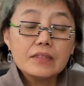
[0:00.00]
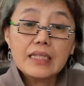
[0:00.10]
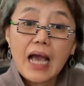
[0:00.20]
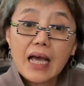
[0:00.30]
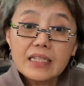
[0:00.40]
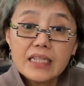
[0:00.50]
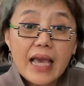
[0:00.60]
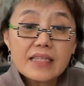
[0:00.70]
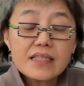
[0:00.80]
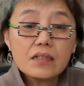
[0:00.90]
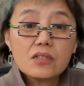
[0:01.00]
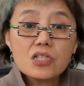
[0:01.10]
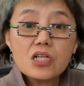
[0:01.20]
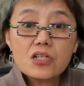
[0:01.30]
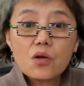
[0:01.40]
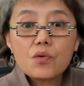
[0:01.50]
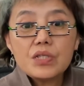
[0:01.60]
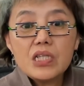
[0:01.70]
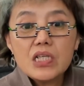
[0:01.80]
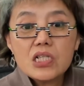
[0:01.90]
他的眼睛这时
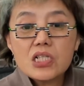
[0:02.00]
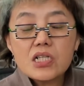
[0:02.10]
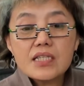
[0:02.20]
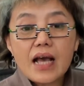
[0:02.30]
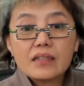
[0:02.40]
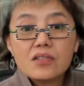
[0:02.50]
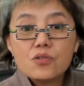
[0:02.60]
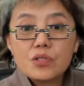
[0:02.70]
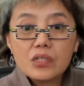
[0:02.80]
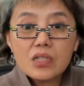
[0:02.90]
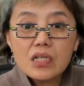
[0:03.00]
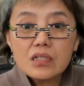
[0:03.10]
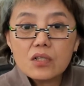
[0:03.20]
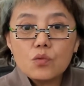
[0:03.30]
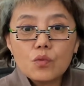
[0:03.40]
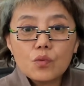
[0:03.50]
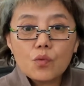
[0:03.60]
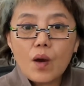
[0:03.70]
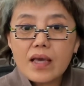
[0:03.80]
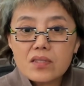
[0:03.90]
候一直想的就是盯着路，
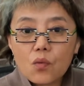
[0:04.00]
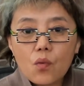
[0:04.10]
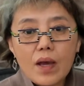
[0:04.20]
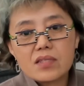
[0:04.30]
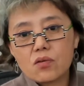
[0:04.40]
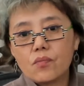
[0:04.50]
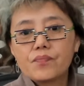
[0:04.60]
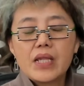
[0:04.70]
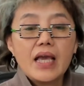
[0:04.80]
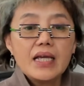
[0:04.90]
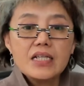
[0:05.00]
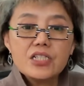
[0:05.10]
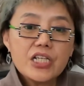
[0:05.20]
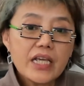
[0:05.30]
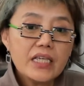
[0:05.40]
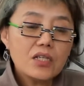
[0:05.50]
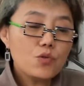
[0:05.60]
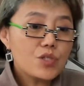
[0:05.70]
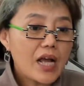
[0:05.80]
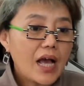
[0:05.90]
快走快走。这一
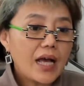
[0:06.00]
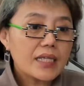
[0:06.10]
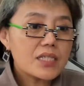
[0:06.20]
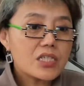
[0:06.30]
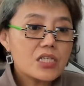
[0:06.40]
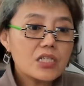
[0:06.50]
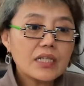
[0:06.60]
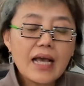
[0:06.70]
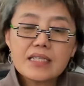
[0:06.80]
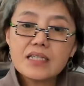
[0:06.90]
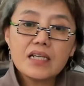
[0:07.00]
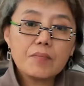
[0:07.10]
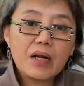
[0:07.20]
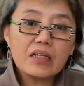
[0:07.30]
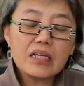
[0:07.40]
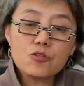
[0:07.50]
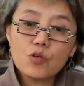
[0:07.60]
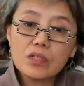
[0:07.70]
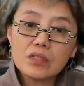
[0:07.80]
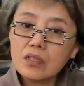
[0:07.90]
路上啊，其实他心里边也
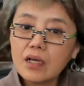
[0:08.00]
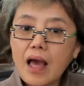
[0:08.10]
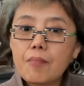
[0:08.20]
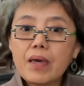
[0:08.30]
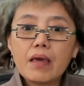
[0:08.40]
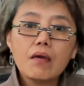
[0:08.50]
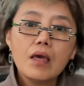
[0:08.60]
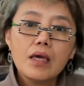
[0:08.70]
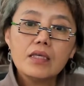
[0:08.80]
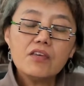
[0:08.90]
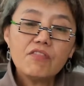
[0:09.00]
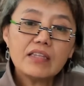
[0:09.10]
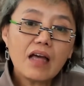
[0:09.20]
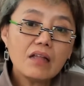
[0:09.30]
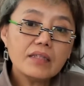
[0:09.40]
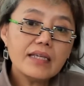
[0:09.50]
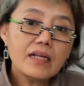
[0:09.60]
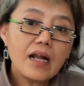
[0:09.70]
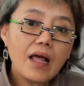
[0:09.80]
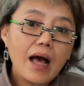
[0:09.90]
觉得特狼狈，因为当地
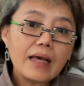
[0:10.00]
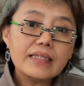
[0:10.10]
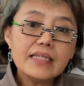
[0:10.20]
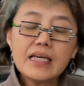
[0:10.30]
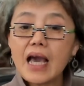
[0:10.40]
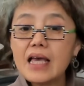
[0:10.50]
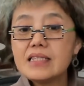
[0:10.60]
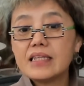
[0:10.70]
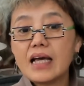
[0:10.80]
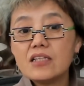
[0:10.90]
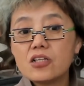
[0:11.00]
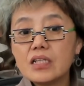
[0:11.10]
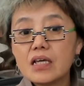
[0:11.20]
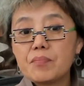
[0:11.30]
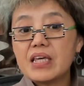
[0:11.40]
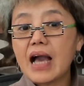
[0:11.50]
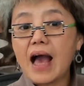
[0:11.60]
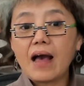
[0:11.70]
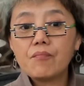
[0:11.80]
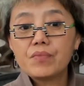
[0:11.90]
人啊一看见他的那个皮
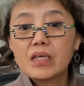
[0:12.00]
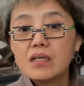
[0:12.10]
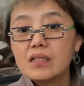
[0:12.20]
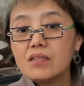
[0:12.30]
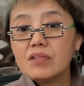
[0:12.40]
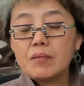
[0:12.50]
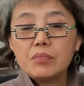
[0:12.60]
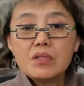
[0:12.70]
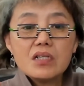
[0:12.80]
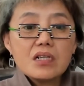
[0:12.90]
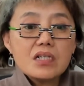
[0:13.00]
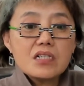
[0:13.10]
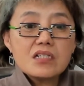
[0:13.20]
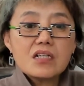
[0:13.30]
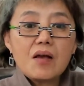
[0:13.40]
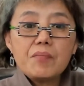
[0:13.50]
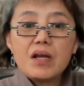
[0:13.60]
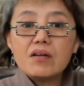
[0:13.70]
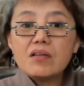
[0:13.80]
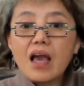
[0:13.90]
卡，因为他们那个上
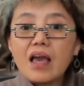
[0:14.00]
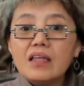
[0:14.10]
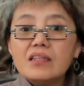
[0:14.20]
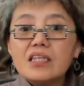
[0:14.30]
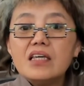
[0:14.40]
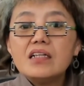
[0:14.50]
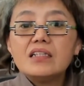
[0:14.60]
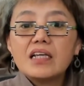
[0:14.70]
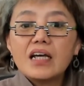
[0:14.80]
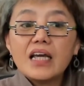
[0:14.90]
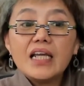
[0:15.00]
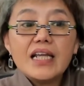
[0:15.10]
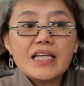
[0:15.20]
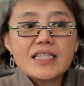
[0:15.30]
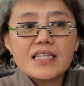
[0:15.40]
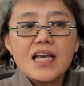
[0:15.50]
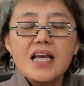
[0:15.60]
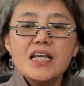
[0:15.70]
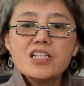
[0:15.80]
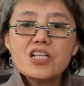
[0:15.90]
面还贴着那个 Helix。
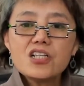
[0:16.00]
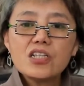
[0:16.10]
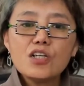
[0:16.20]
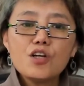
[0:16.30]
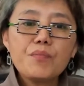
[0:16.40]
这是特